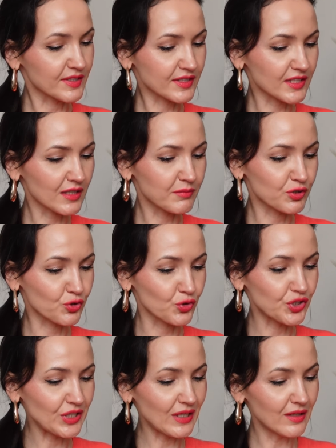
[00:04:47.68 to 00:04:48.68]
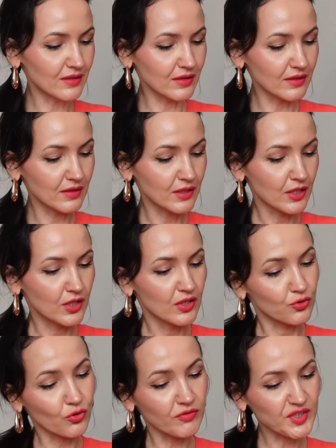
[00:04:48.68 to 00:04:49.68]
не сказала бы, что сильно,
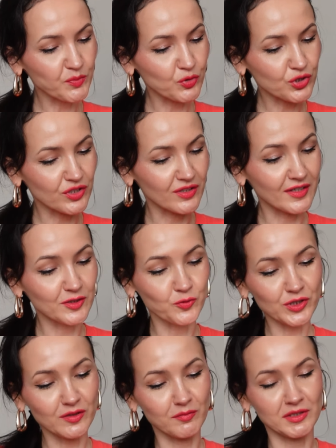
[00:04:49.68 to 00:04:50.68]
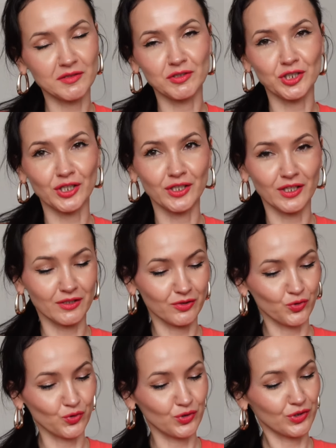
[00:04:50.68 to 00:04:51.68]
но, ну, возможно, на искусственном освещении это
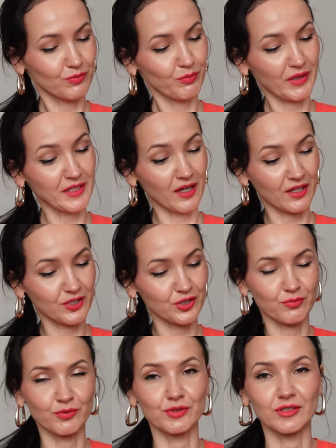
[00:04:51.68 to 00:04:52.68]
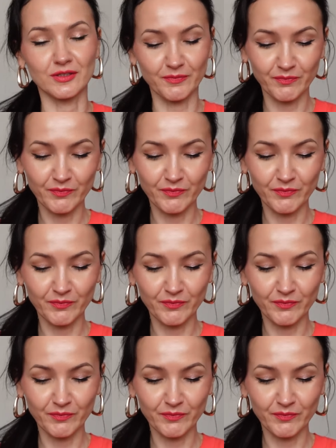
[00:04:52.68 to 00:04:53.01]
чуть поярче будет.